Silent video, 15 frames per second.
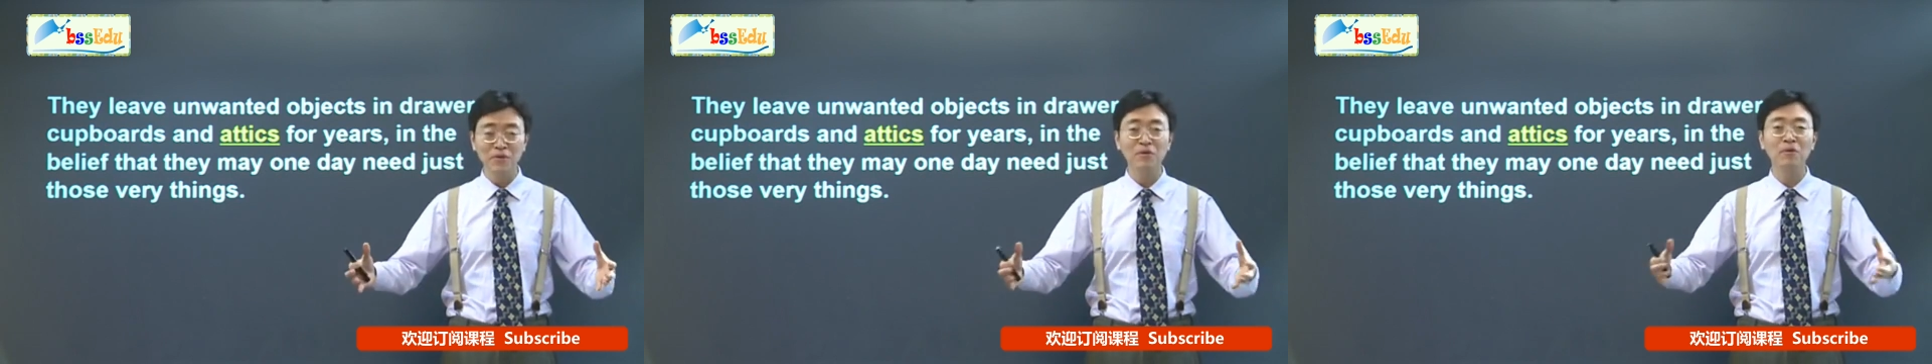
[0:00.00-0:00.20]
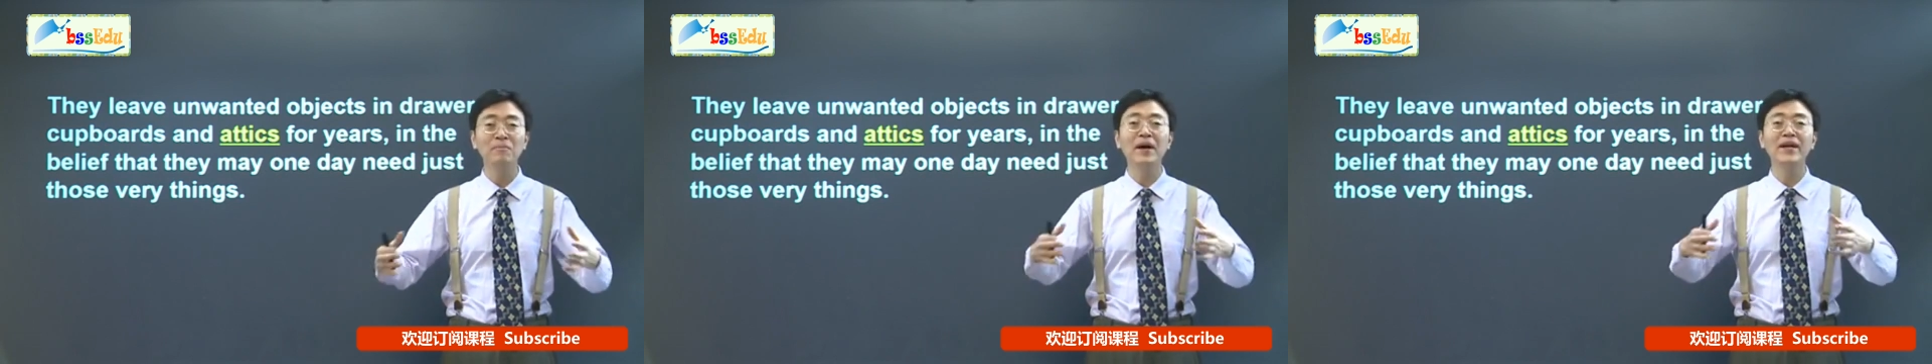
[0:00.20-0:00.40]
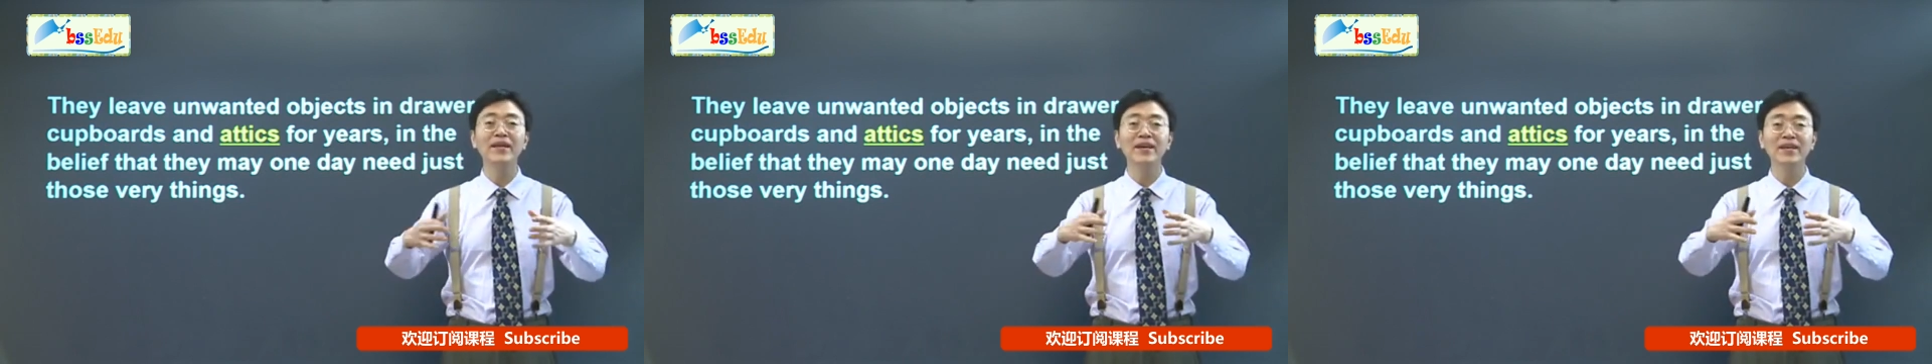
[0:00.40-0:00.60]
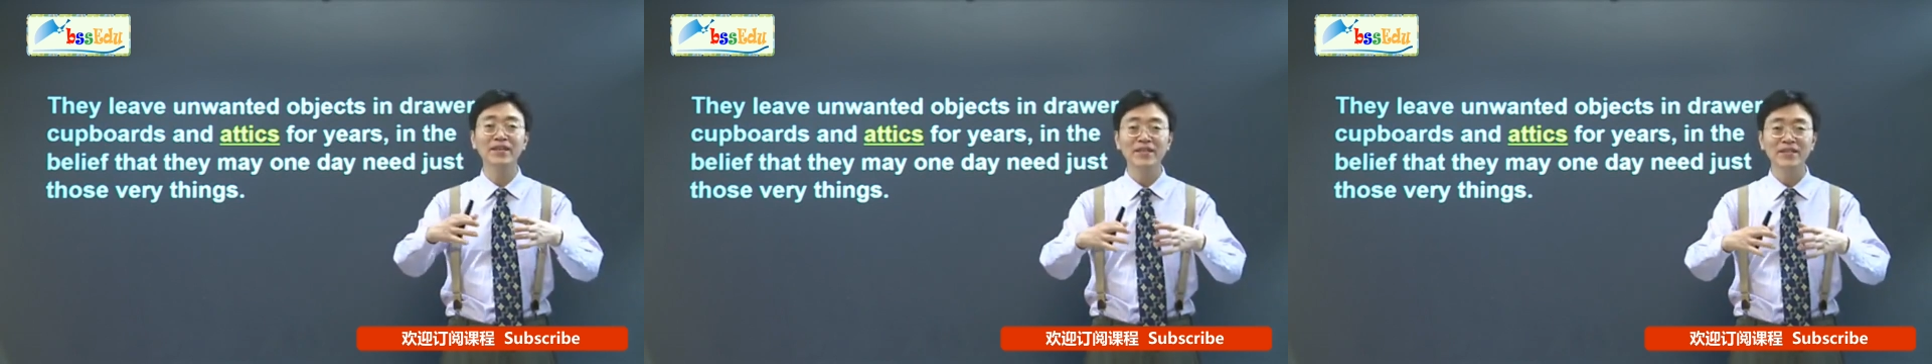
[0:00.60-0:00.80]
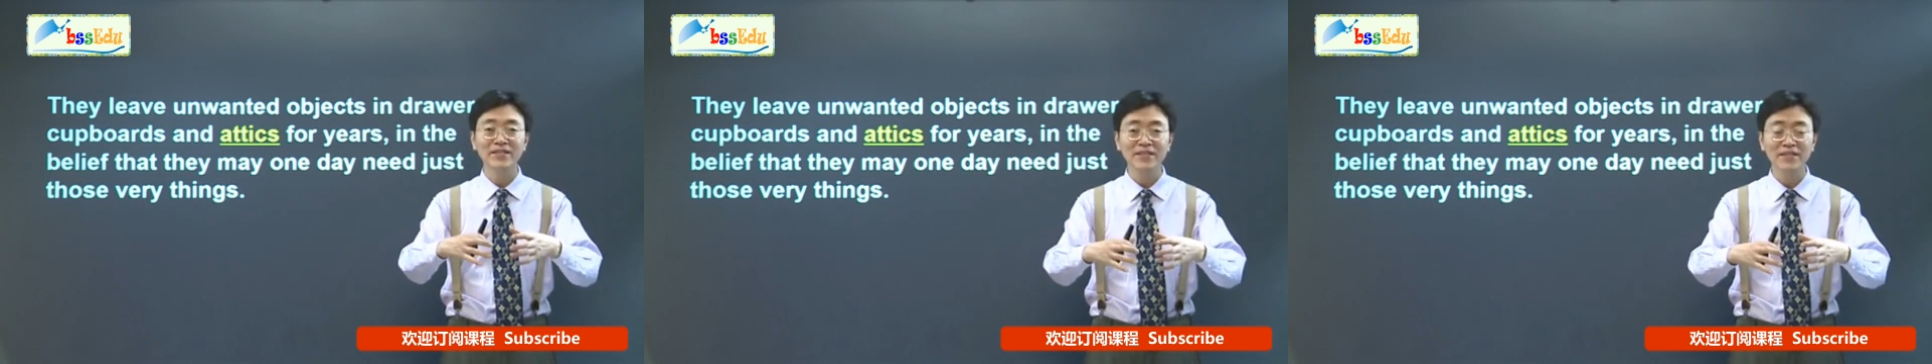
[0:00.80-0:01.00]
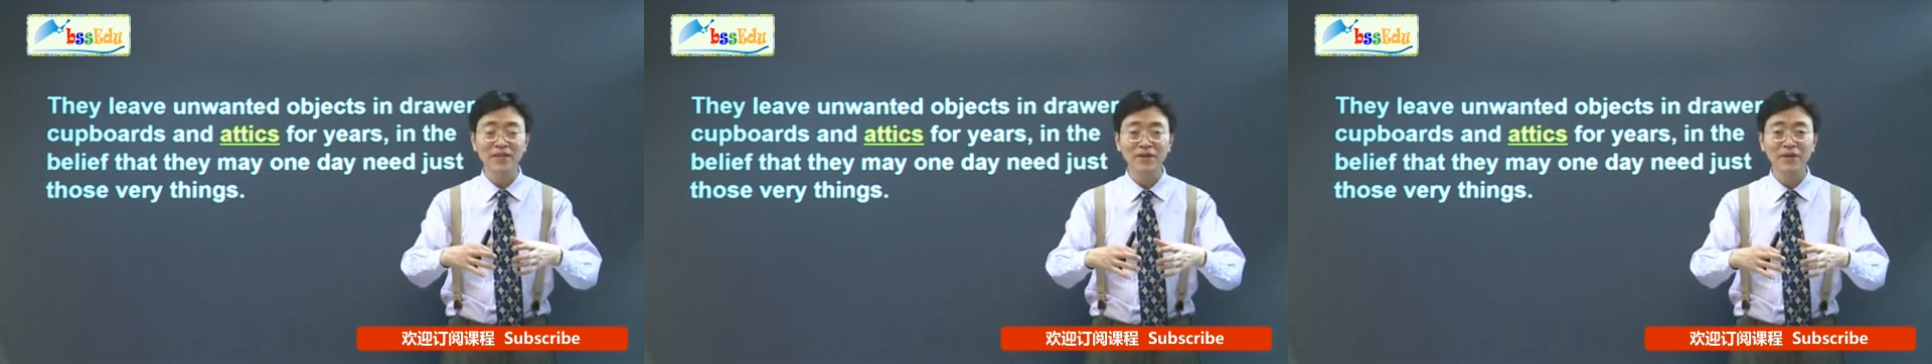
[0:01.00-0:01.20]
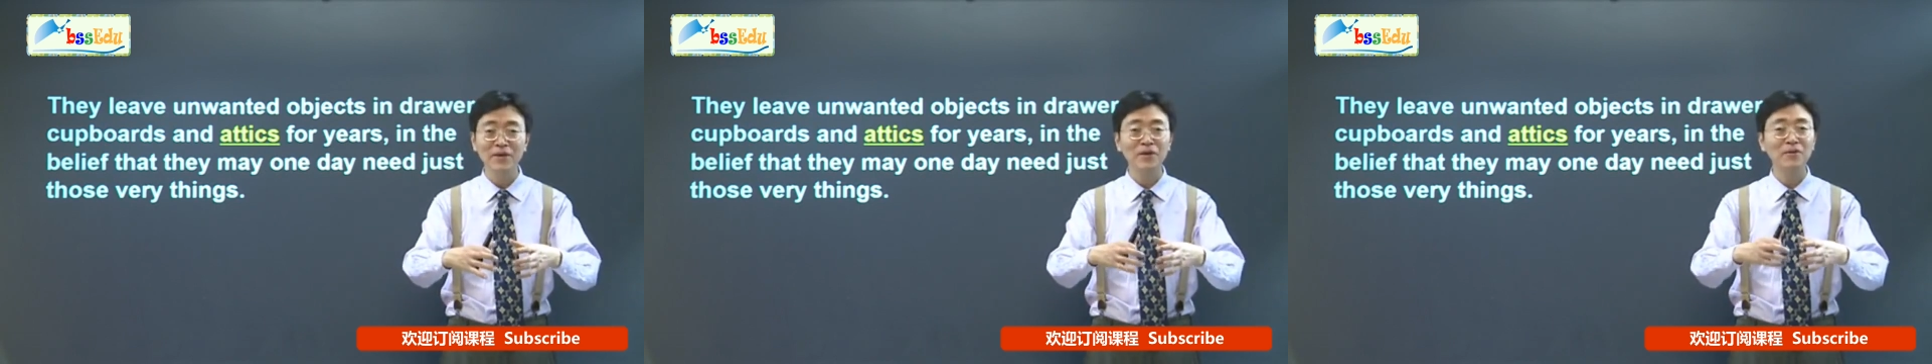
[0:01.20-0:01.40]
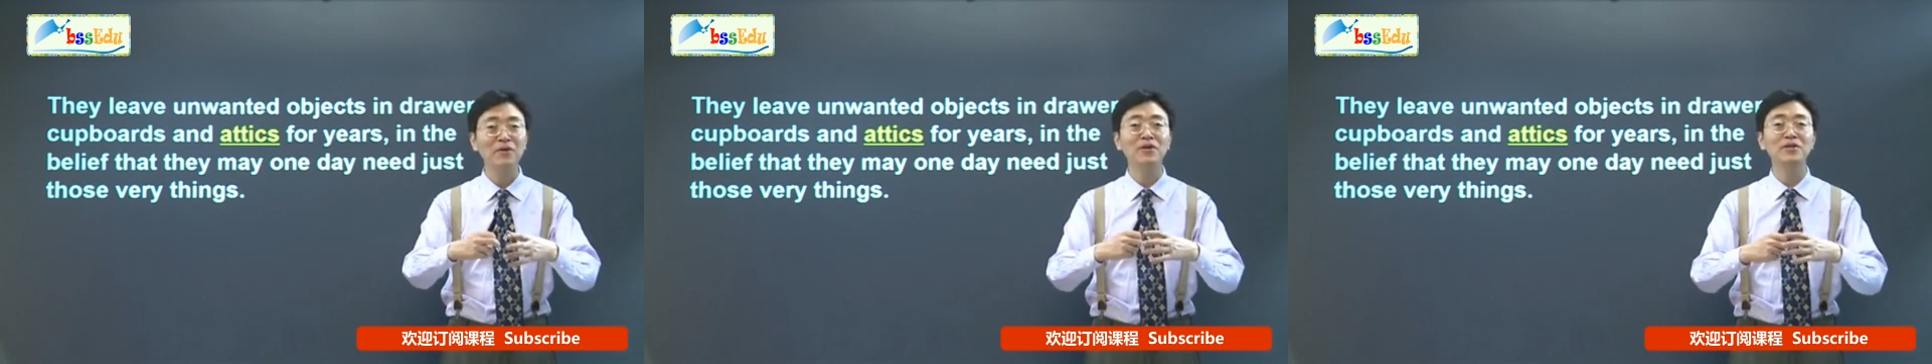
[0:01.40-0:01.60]
我们把它集合到
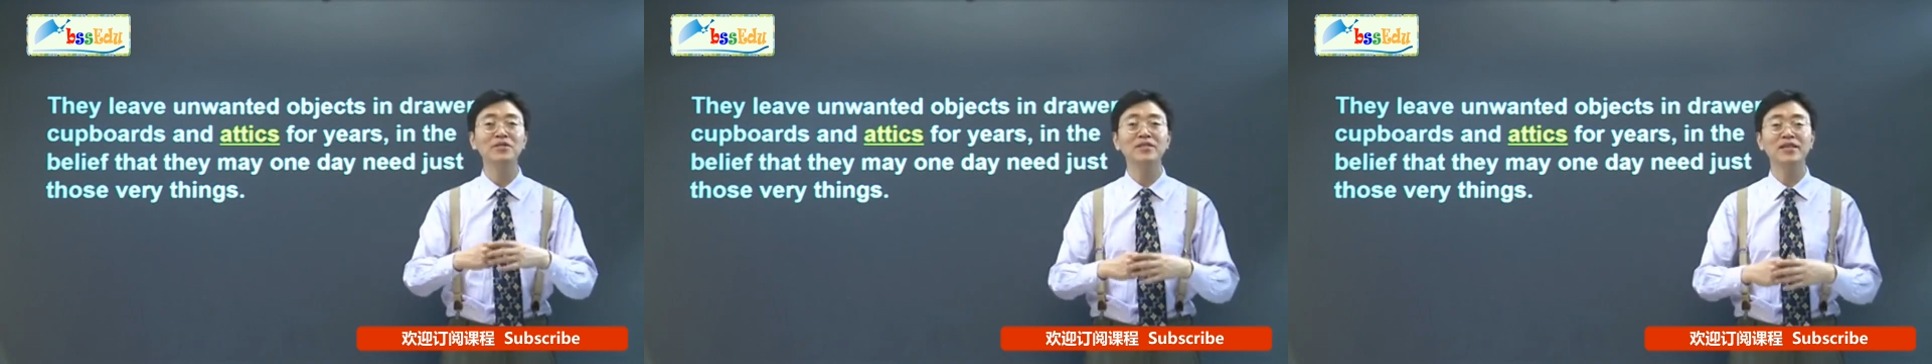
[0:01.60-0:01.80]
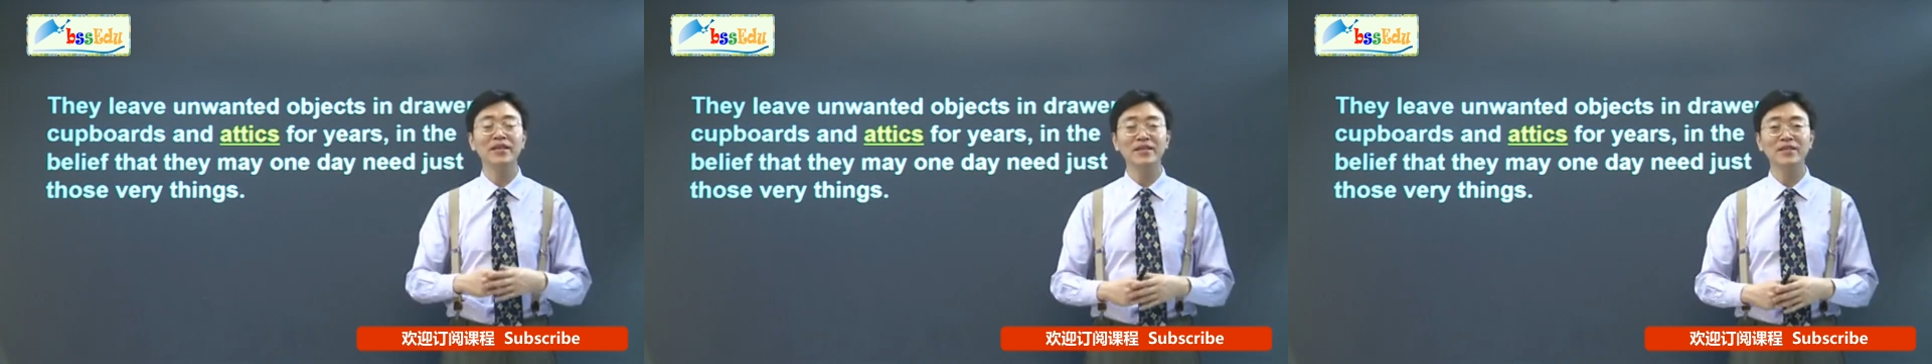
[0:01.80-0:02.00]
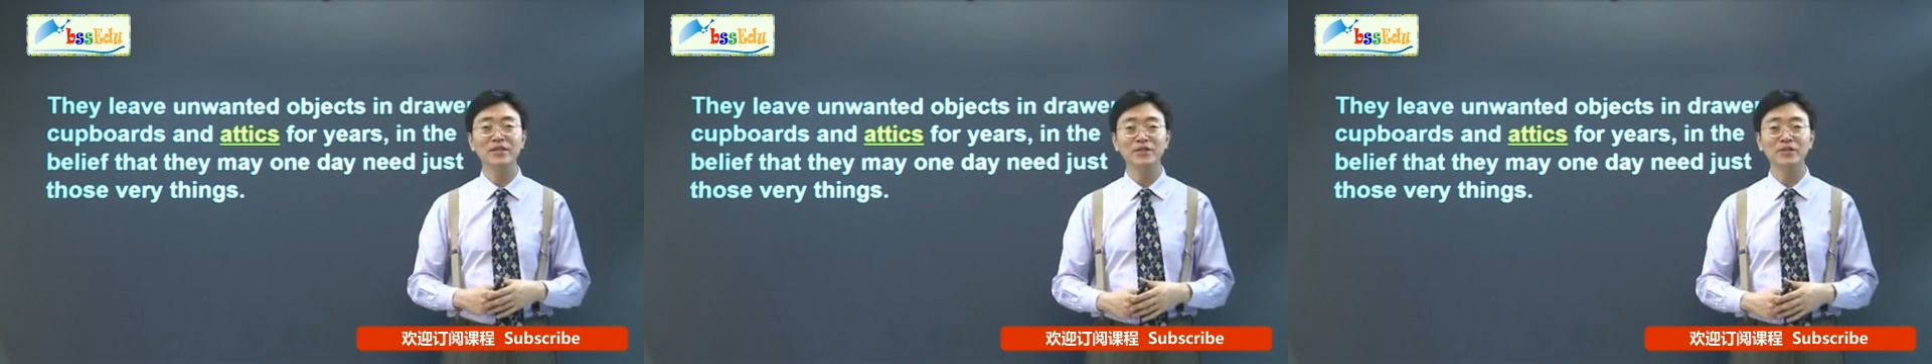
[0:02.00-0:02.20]
一块儿就行了。